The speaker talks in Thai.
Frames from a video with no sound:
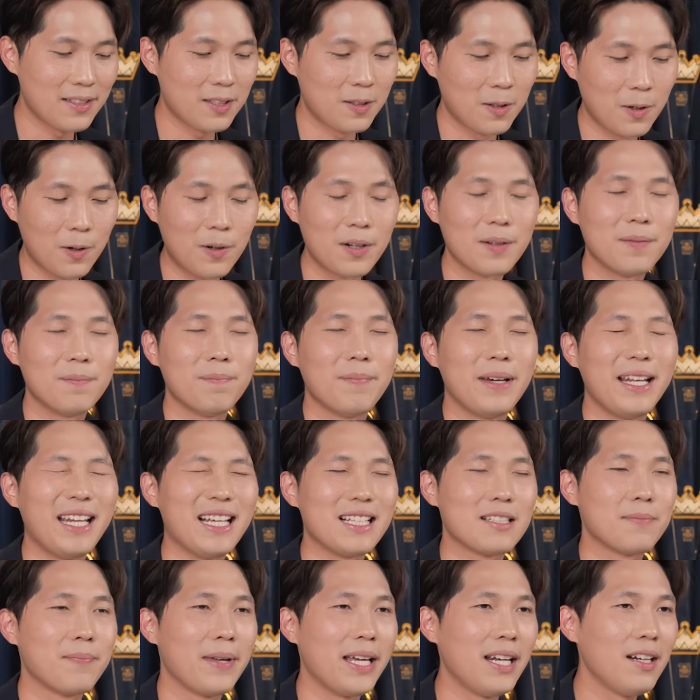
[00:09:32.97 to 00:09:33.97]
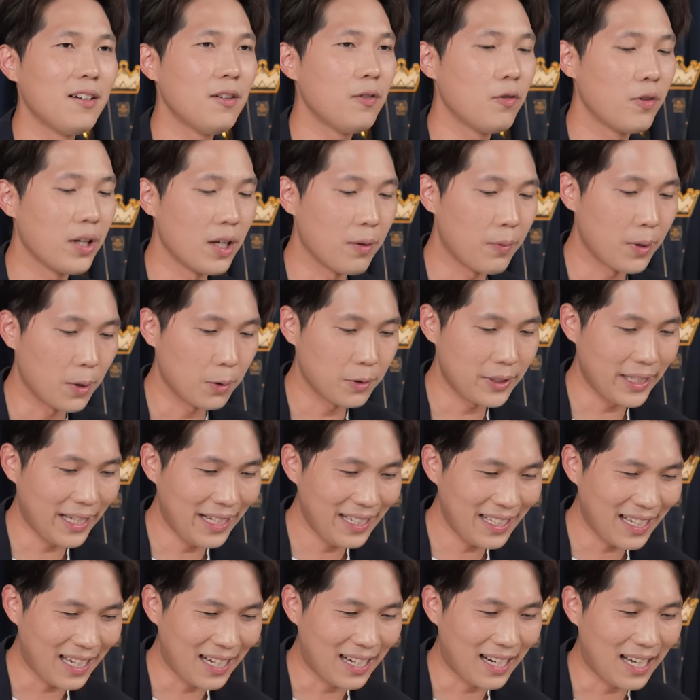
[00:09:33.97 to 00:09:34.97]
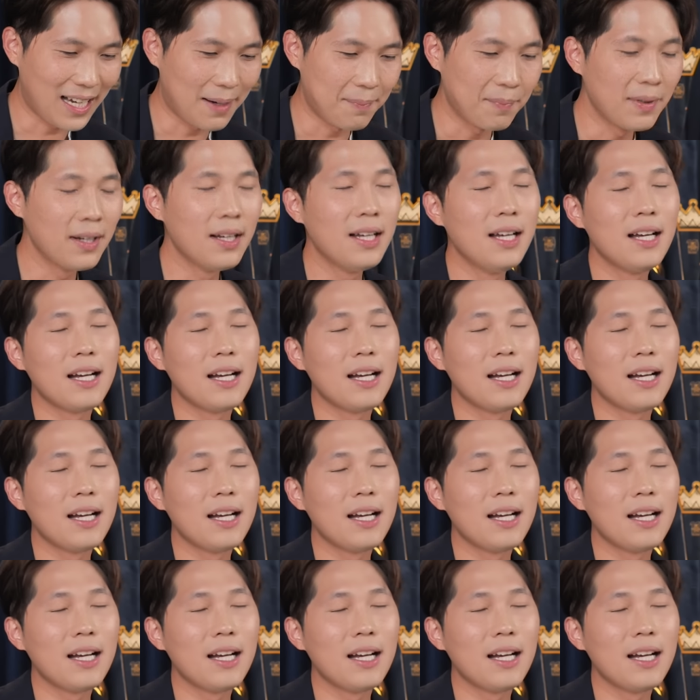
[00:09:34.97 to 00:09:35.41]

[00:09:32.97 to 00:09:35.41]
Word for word: Sloan Management Review เช่นกันครับ